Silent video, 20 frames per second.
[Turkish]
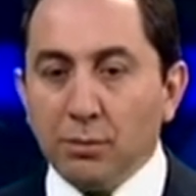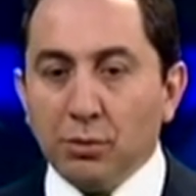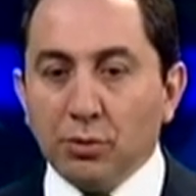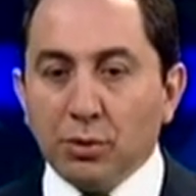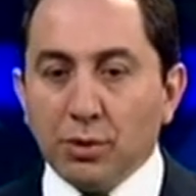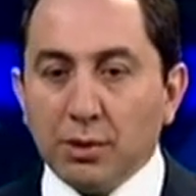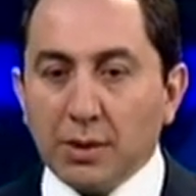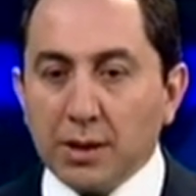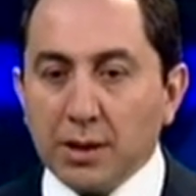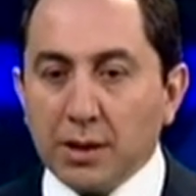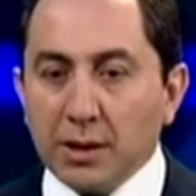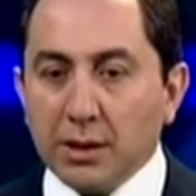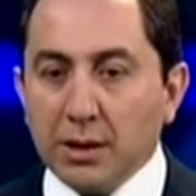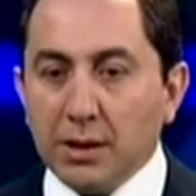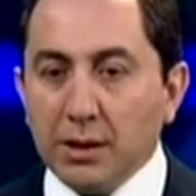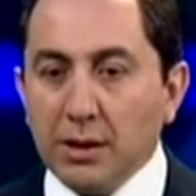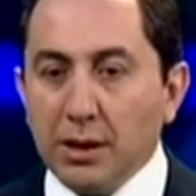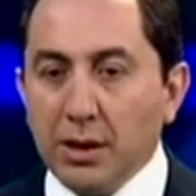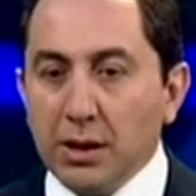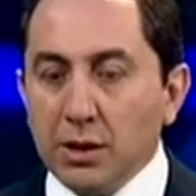Bunun
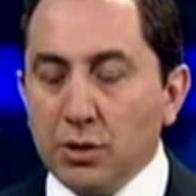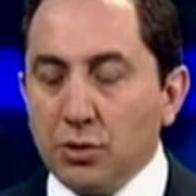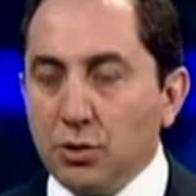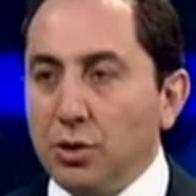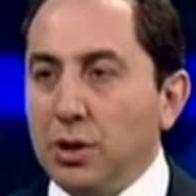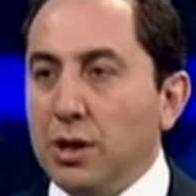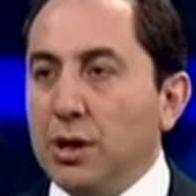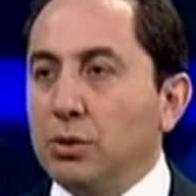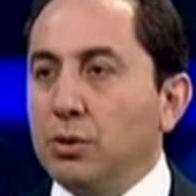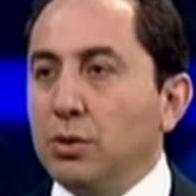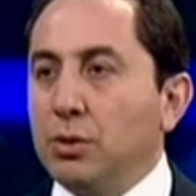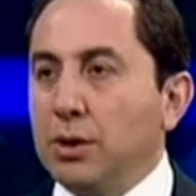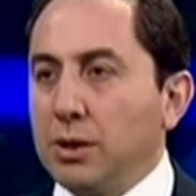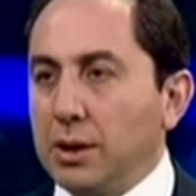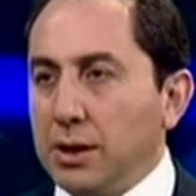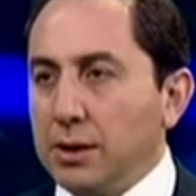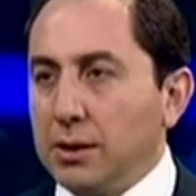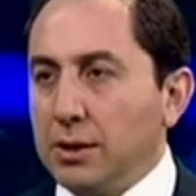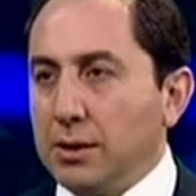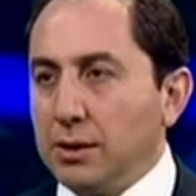ötesinde sürekli
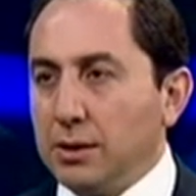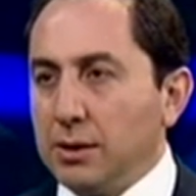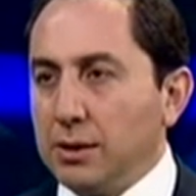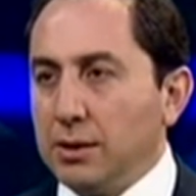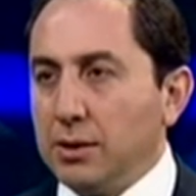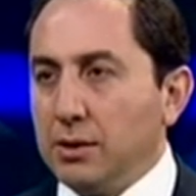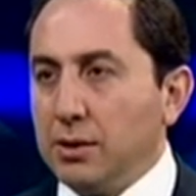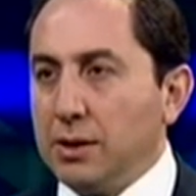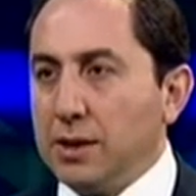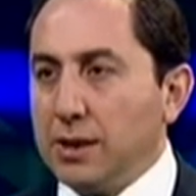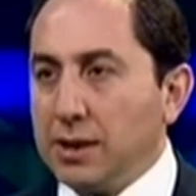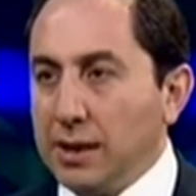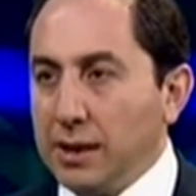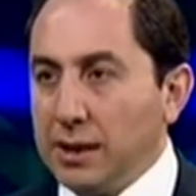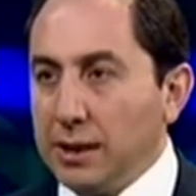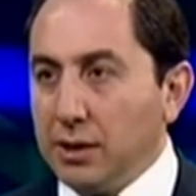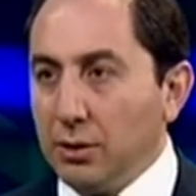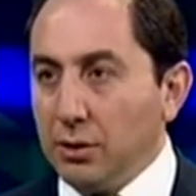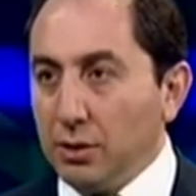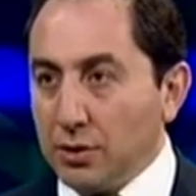olarak e,
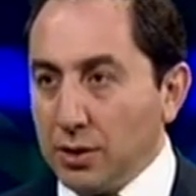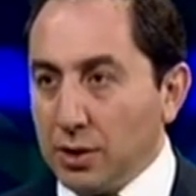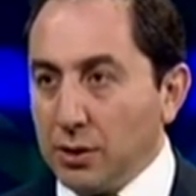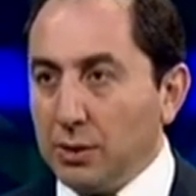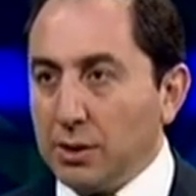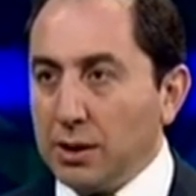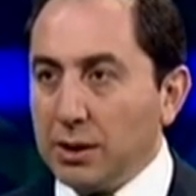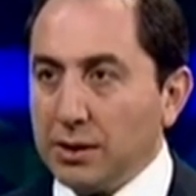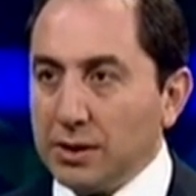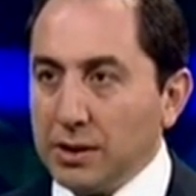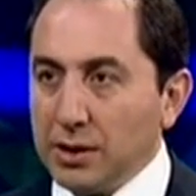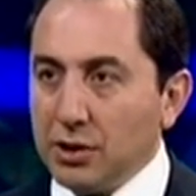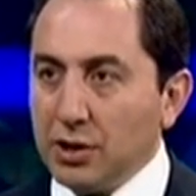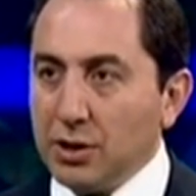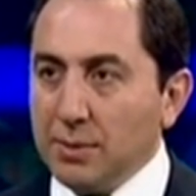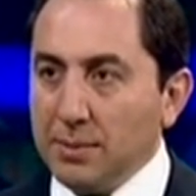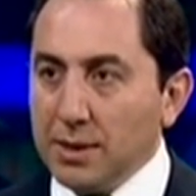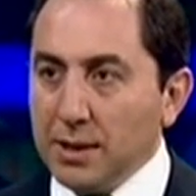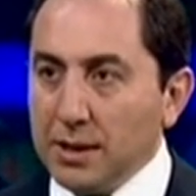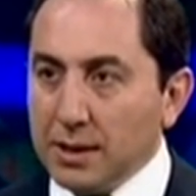liselere özel olarak
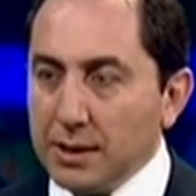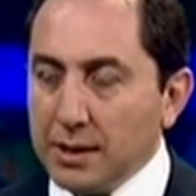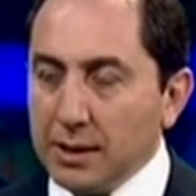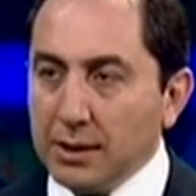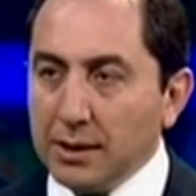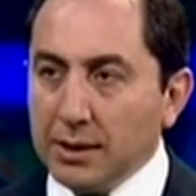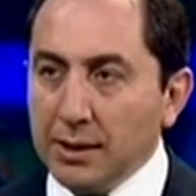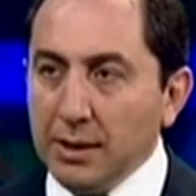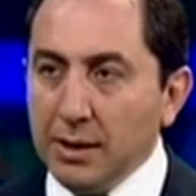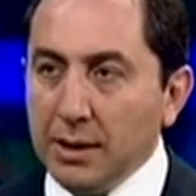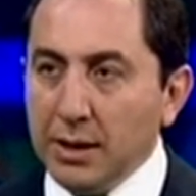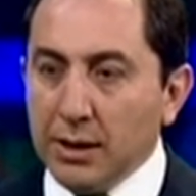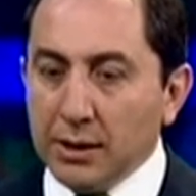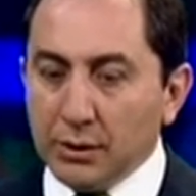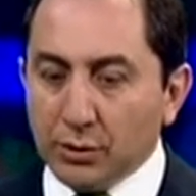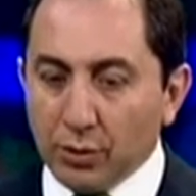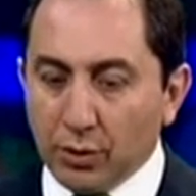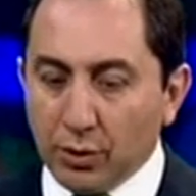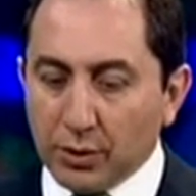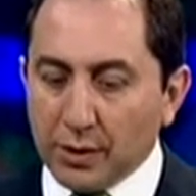seçtiğimiz liselere
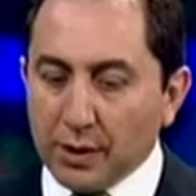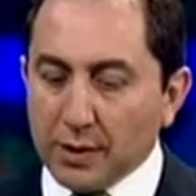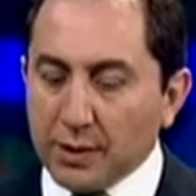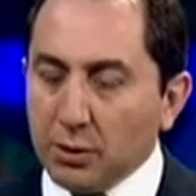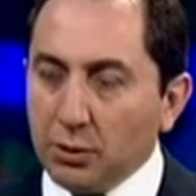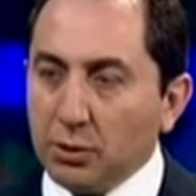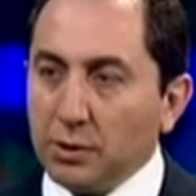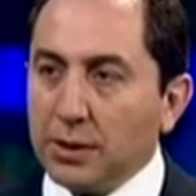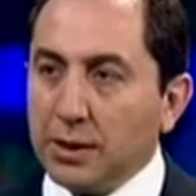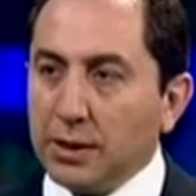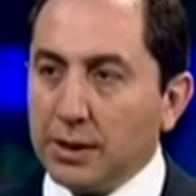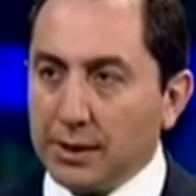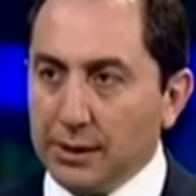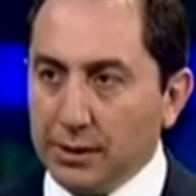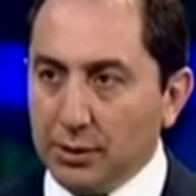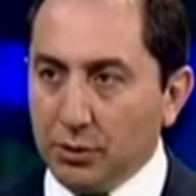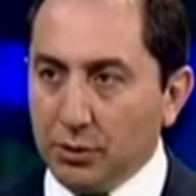noktasal olarak